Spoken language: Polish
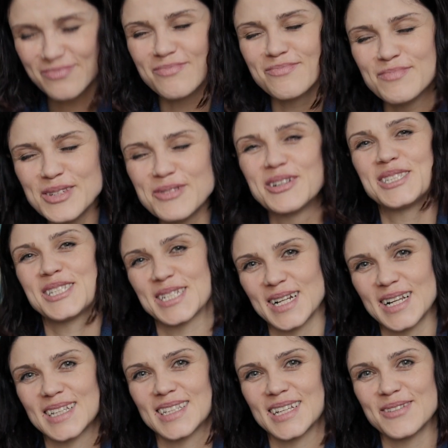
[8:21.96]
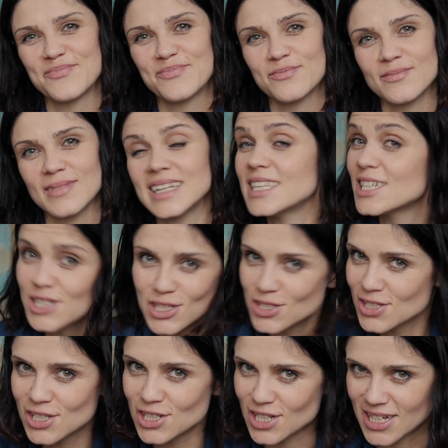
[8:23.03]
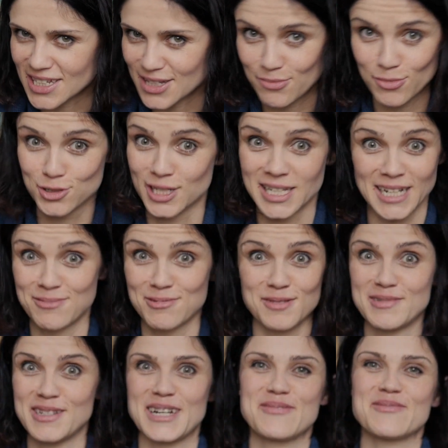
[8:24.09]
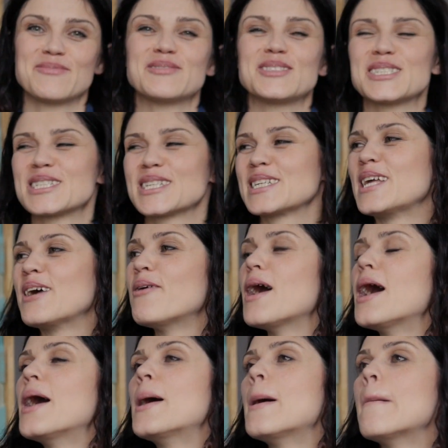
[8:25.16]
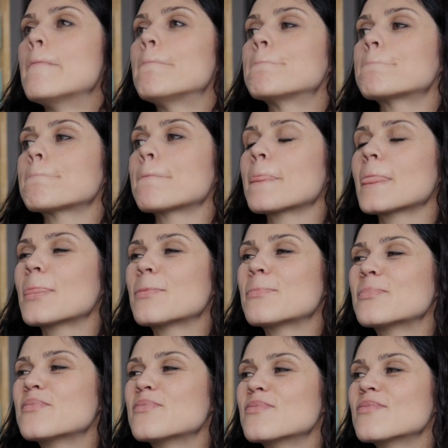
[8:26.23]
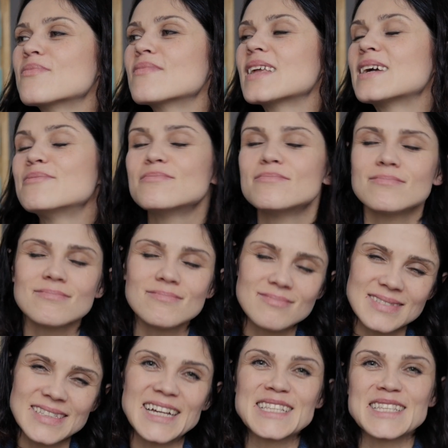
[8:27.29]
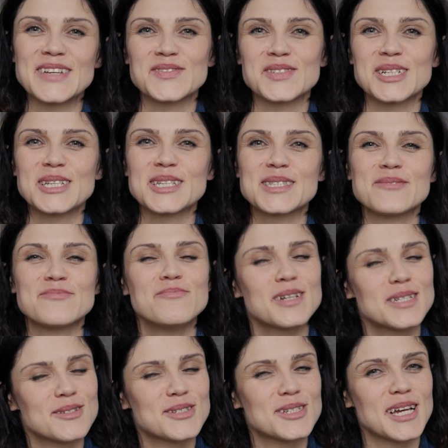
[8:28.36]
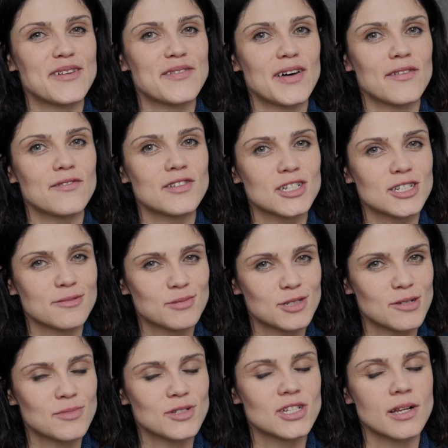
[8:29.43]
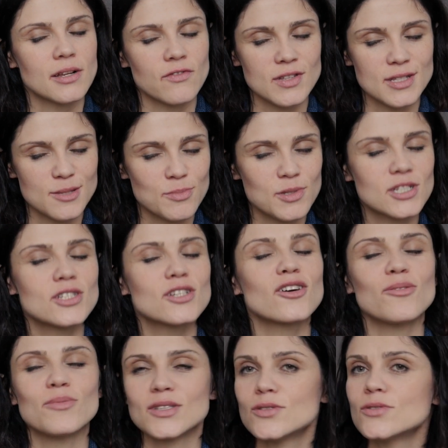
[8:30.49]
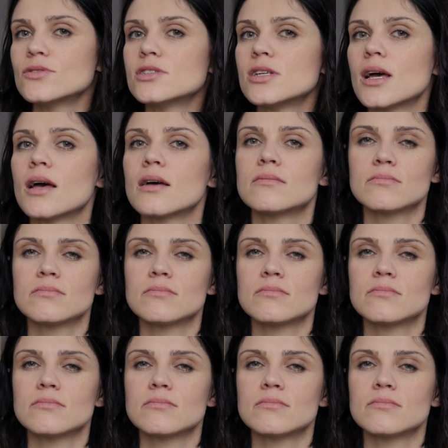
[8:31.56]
miłe trzy lata. Jeszcze się nie żegnam, bo to tak brzmi, jakbym się żegnała. Mm, jak zawsze jestem bardzo ciekawa Waszych przemyśleń, więc piszcie, komentujcie.